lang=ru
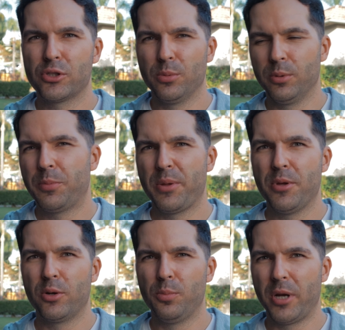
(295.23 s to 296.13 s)
чтобы, к
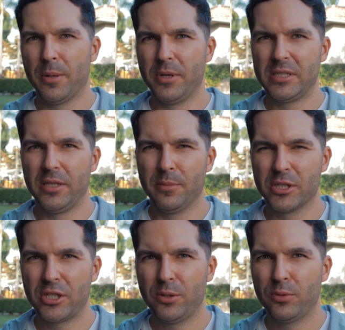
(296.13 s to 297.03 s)
примеру, приобрести
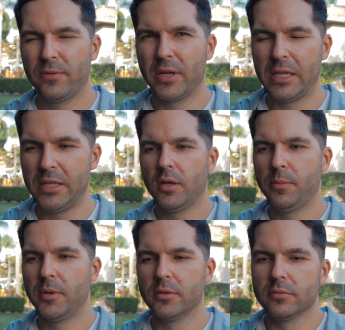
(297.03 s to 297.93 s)
машину в кредит,
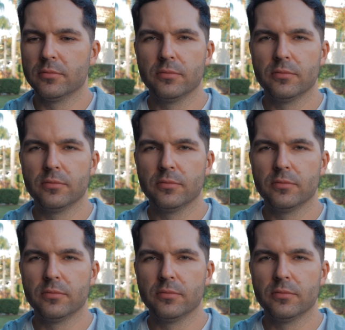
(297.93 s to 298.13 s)
либо